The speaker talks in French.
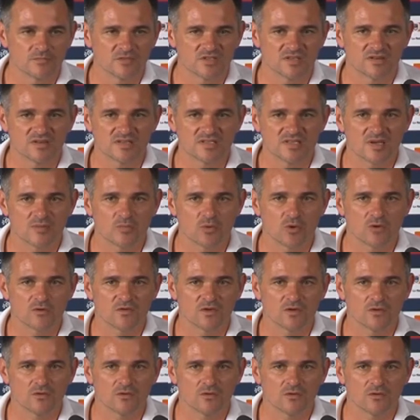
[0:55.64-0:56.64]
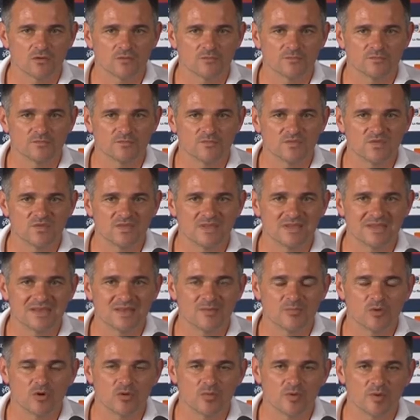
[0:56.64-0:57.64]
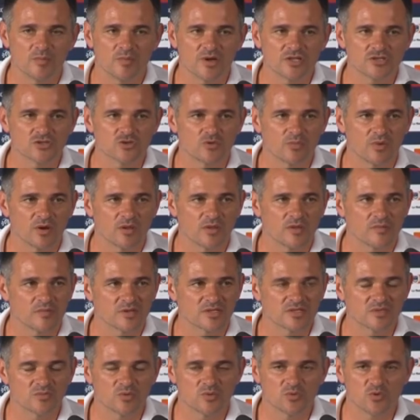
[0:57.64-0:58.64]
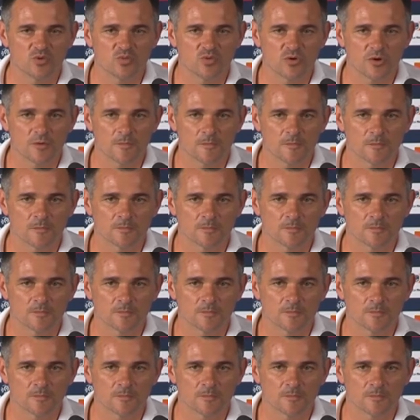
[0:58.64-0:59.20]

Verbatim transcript: c'est vrai que c'est important de, dès les premiers matchs de prendre un maximum de points